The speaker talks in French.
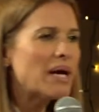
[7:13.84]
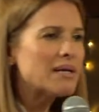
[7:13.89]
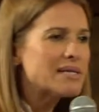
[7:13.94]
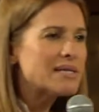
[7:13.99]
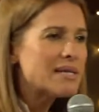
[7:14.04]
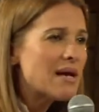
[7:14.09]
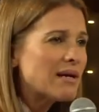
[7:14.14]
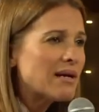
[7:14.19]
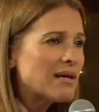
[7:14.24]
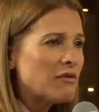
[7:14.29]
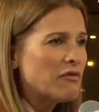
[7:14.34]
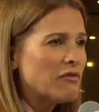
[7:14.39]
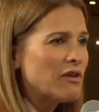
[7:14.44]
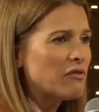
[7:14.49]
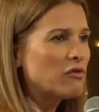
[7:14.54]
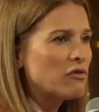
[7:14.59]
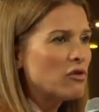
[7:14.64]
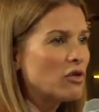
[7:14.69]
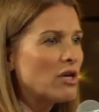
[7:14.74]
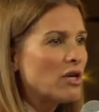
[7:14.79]
hasard la
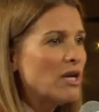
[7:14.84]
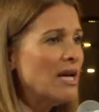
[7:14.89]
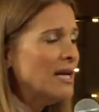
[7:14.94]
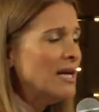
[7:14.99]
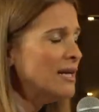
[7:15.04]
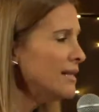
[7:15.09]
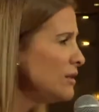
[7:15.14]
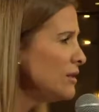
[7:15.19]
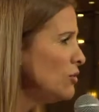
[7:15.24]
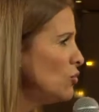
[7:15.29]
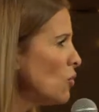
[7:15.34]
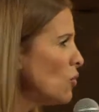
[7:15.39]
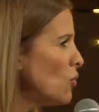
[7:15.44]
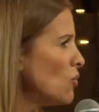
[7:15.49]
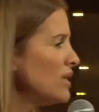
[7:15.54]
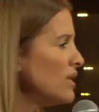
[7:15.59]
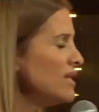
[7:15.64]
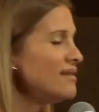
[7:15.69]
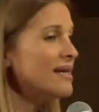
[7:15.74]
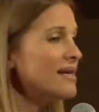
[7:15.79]
faveur. Les dons,
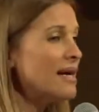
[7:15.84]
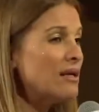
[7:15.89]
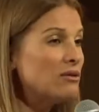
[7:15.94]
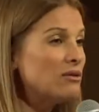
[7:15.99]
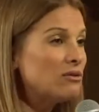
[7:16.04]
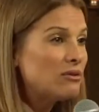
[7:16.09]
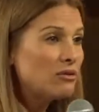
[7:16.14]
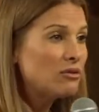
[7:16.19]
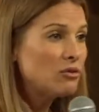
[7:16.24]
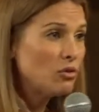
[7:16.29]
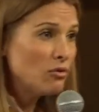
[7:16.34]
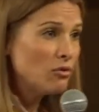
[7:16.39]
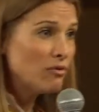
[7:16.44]
les talents. Dieu